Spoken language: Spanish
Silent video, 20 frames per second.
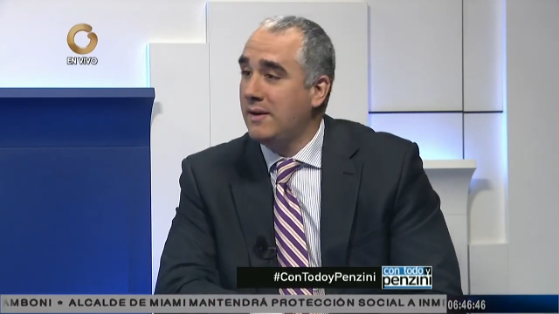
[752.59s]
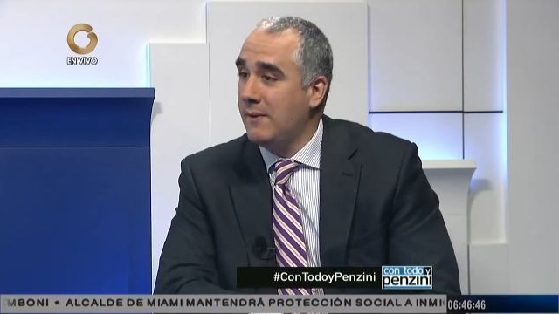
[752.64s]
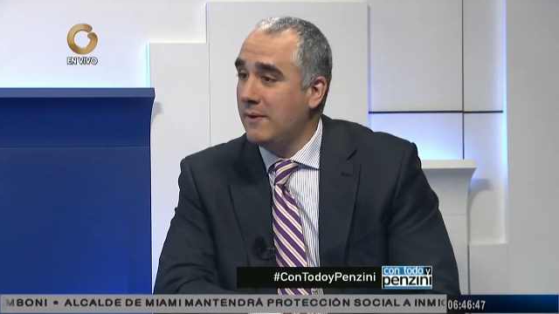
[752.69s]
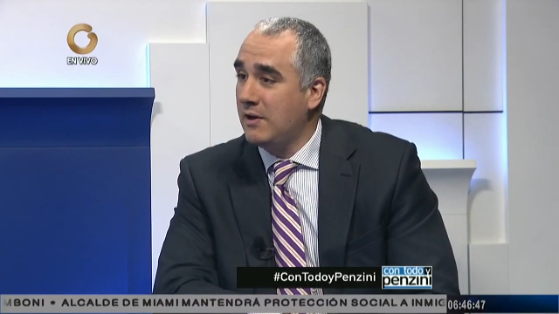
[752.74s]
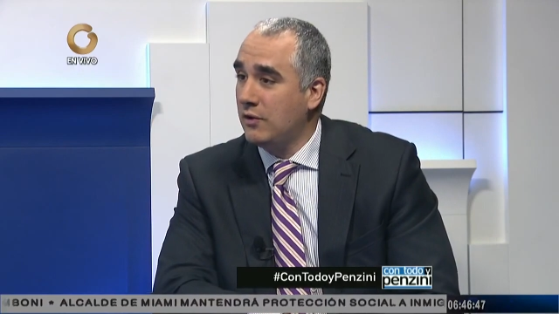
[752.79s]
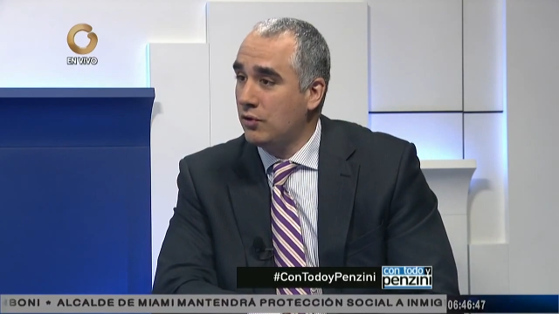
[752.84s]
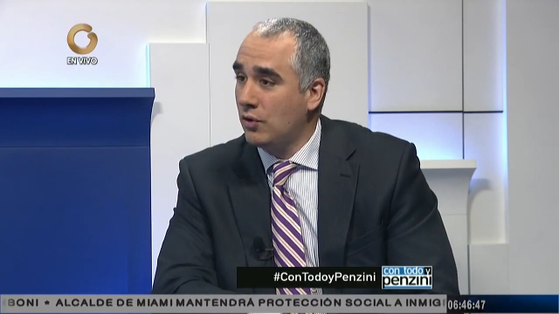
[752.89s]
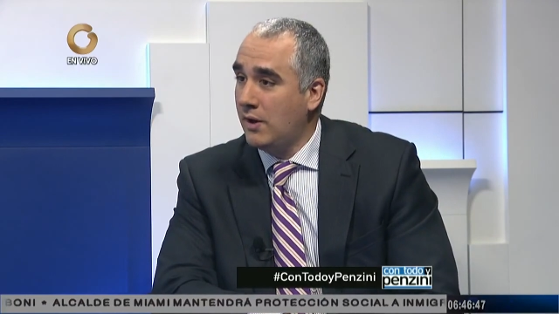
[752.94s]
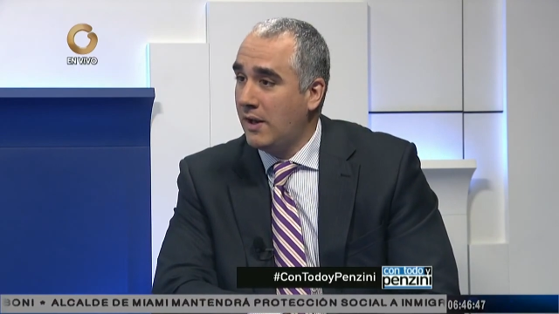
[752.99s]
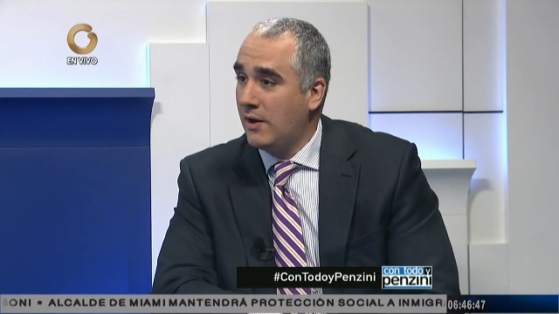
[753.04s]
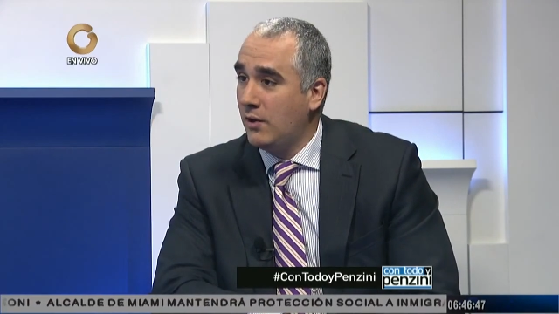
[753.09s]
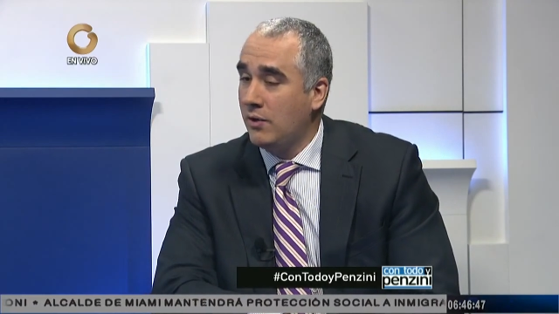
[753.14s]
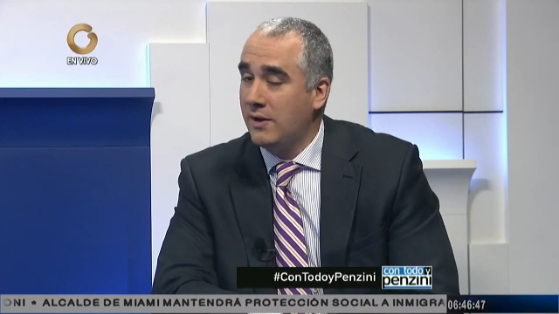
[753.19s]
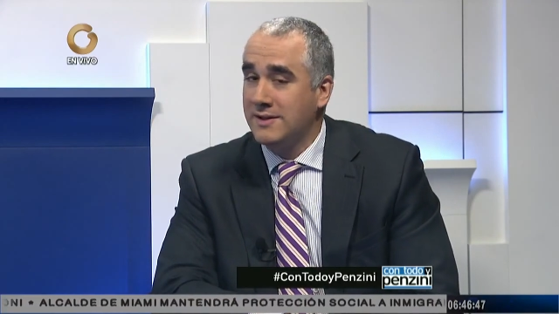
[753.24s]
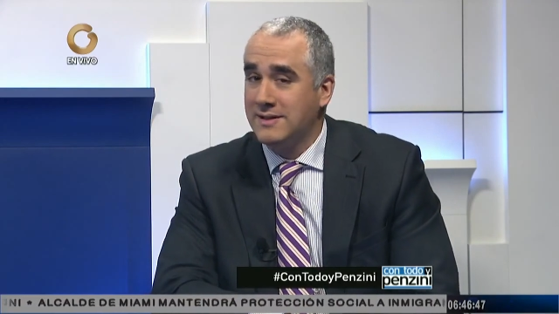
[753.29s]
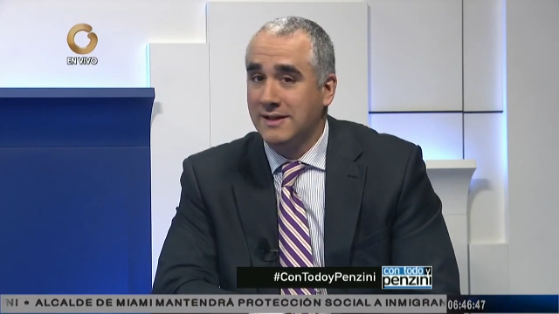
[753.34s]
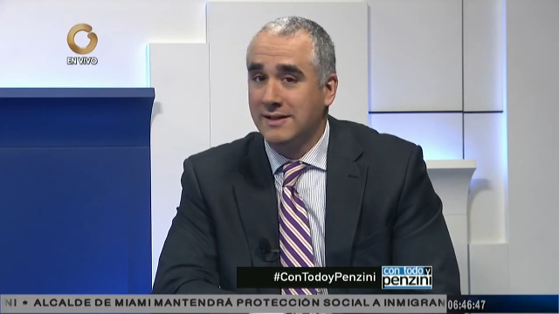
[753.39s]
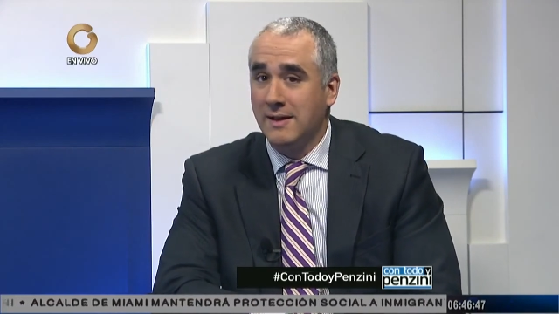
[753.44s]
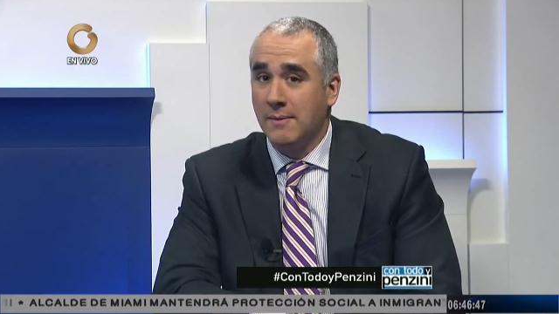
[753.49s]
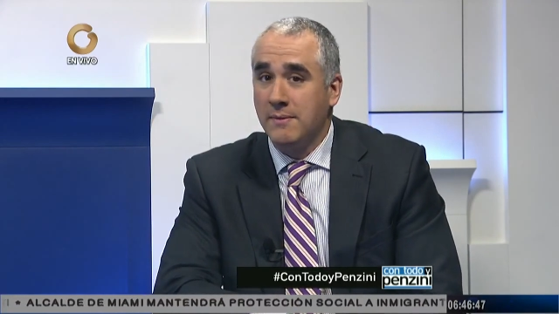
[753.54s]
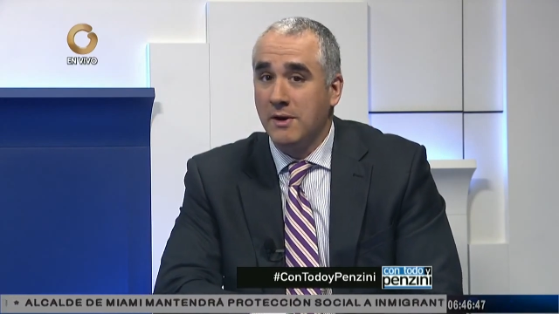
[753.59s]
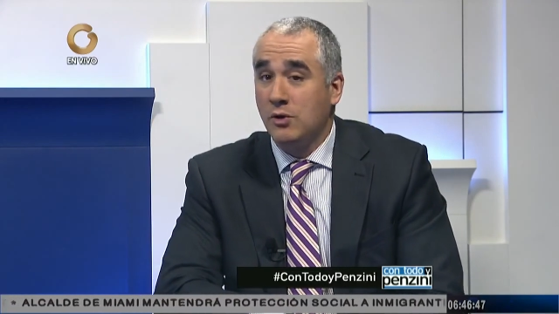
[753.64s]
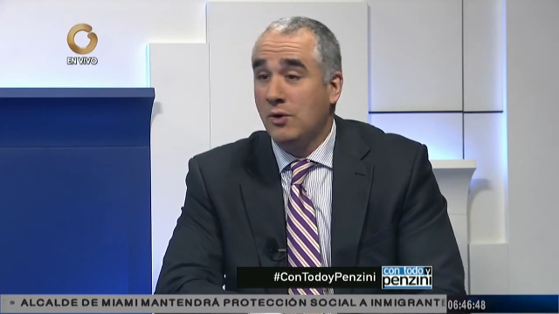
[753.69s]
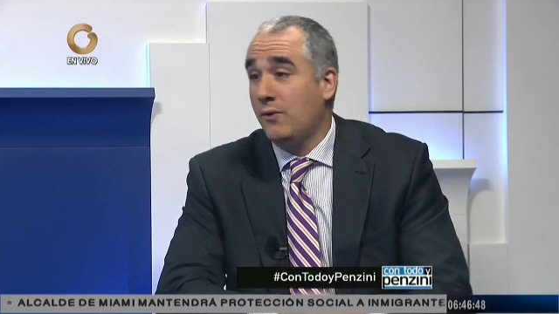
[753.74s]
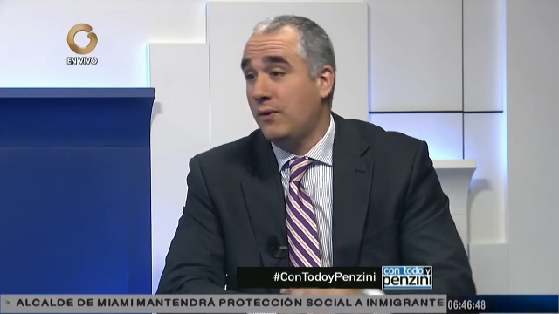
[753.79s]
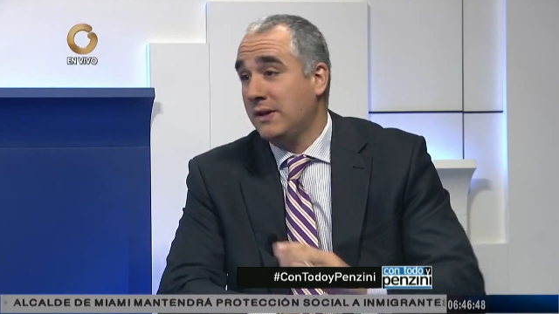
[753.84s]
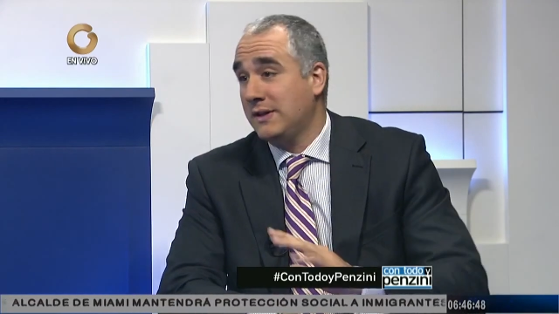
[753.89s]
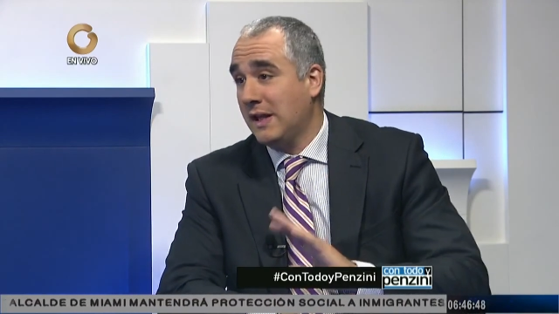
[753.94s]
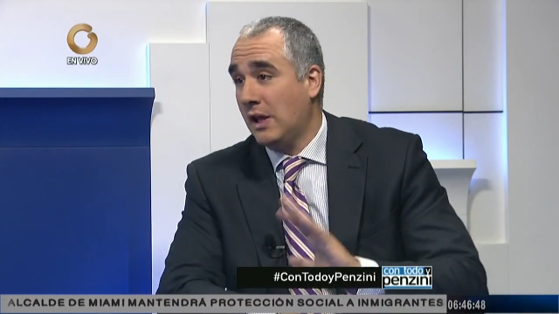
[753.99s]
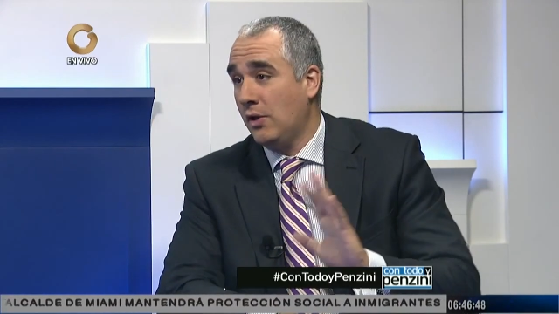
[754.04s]
venezolanos que se están viendo
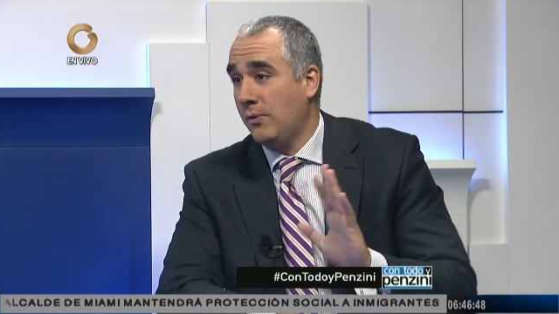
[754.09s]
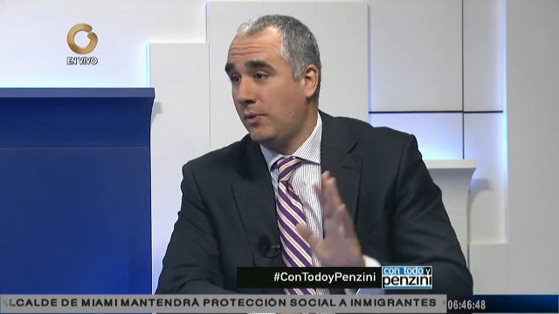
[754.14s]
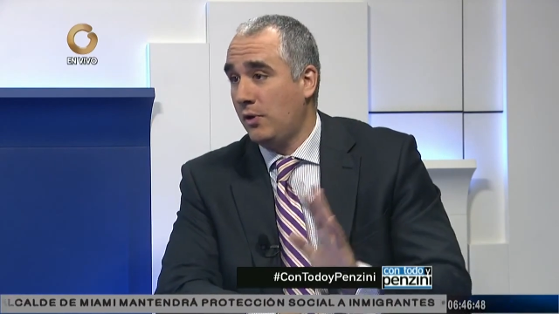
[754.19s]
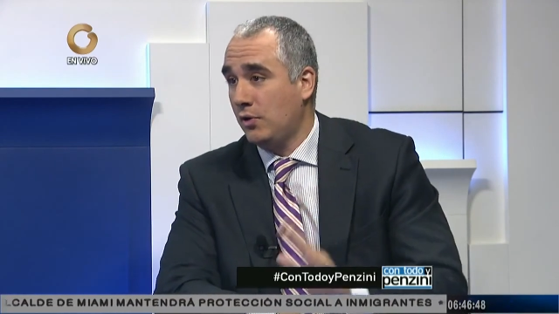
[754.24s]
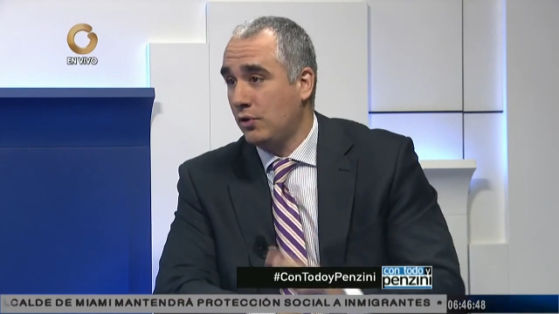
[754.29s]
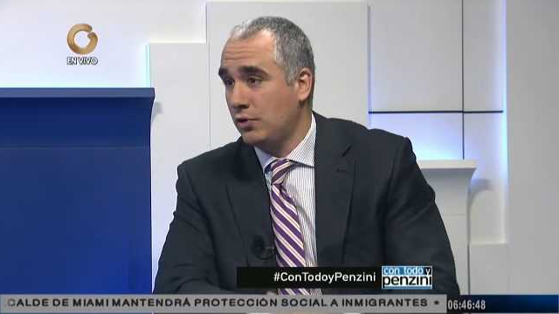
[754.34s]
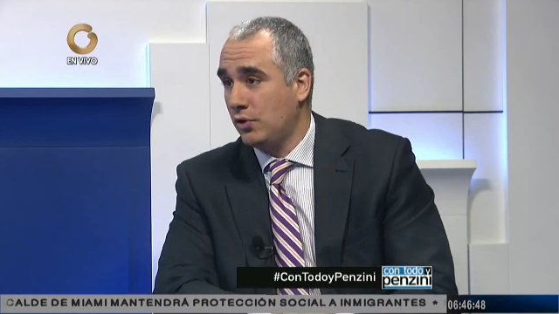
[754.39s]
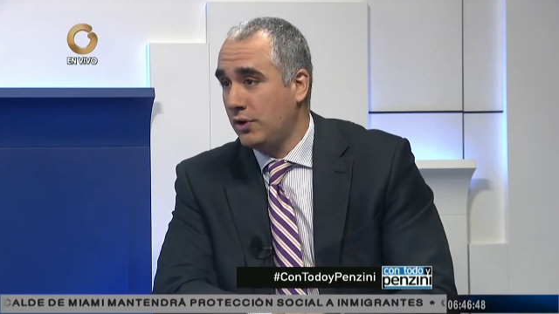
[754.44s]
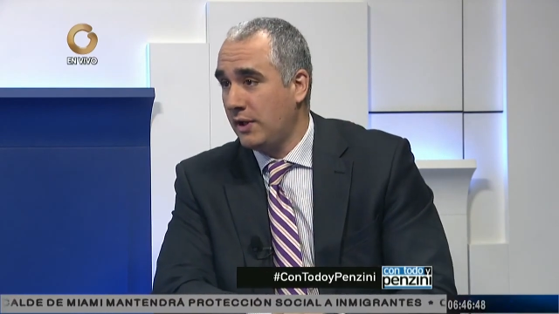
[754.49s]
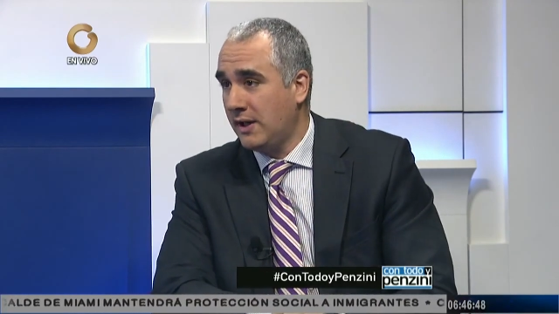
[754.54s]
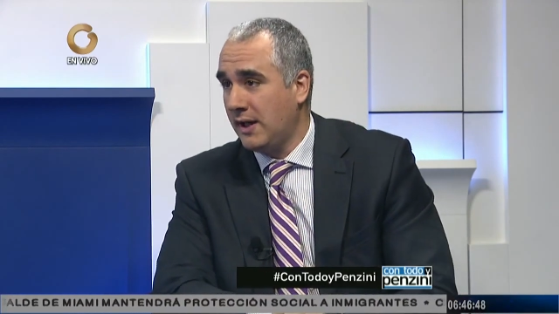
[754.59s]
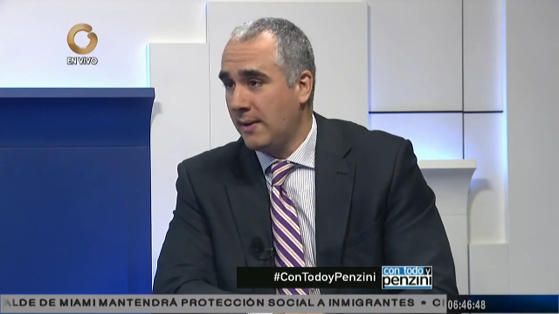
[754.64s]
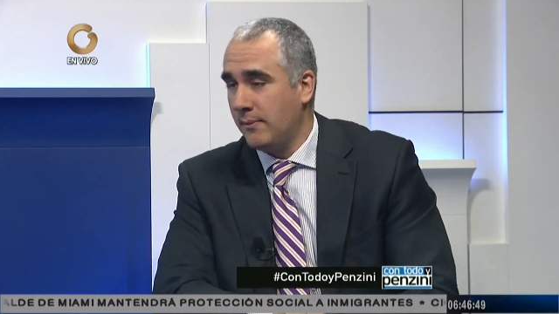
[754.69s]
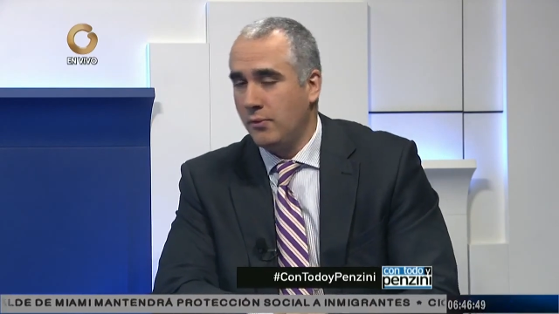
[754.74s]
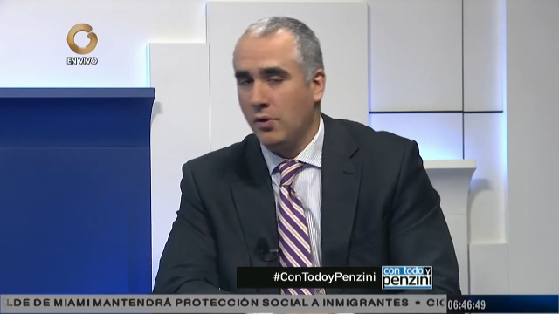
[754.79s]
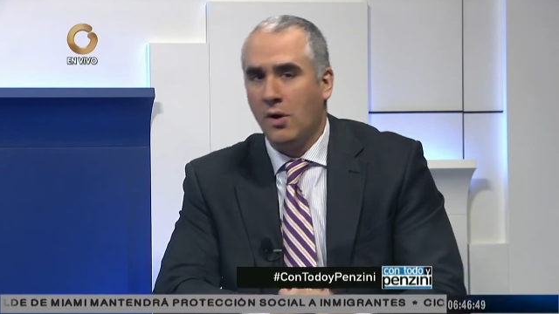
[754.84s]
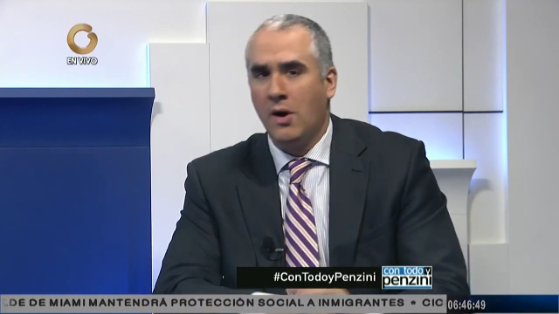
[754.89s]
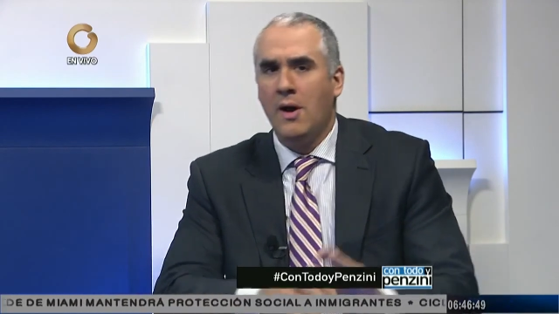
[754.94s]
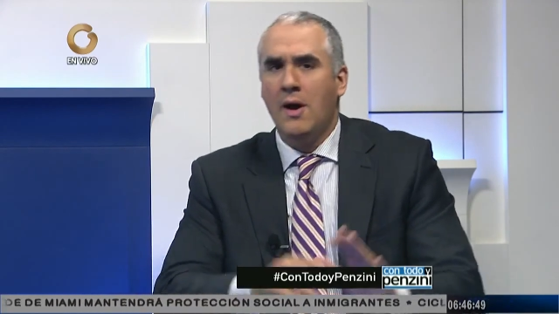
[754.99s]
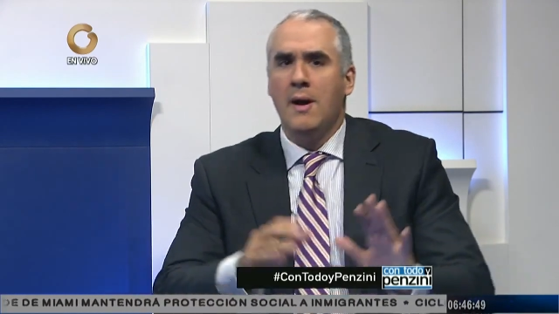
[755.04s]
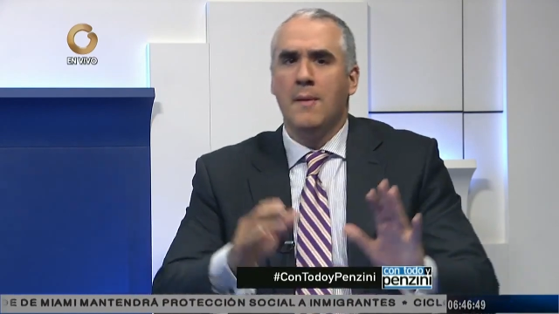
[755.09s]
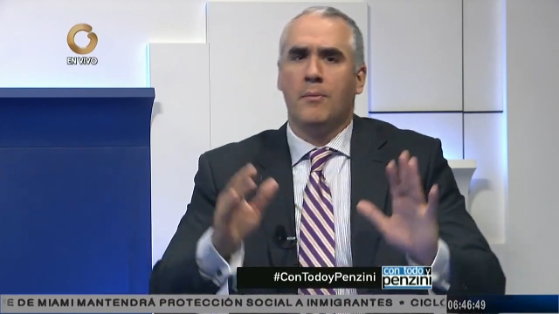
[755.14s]
afectados por el control de cambio.